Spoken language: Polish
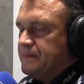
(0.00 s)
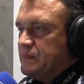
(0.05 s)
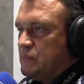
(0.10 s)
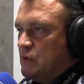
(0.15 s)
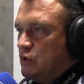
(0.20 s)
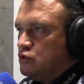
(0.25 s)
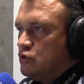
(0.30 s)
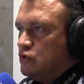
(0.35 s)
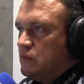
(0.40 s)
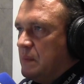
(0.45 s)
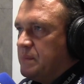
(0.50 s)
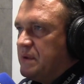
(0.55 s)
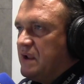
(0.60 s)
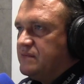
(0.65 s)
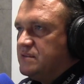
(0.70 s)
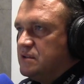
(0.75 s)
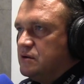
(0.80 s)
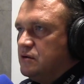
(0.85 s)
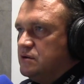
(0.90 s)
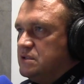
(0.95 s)
no to
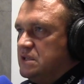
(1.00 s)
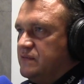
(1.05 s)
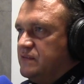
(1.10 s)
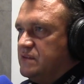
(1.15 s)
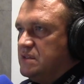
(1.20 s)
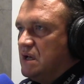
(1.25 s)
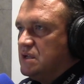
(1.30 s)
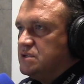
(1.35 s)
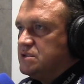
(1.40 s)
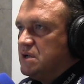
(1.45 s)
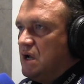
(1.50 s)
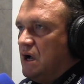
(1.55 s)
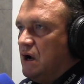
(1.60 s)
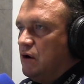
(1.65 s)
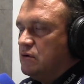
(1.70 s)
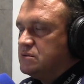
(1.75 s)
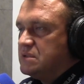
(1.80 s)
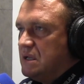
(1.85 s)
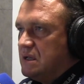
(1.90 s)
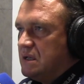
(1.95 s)
naprawdę go nie widać,
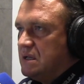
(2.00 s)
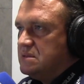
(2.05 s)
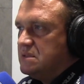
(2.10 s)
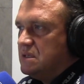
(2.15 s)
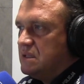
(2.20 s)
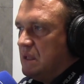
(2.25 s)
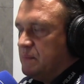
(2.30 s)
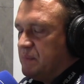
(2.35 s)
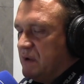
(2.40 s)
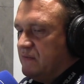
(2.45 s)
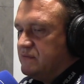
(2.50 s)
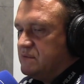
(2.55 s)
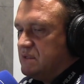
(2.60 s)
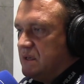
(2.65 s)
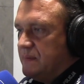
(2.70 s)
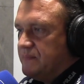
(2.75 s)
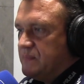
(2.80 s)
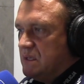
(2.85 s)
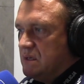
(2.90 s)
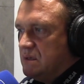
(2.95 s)
a o tragedię
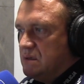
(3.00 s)
naprawdę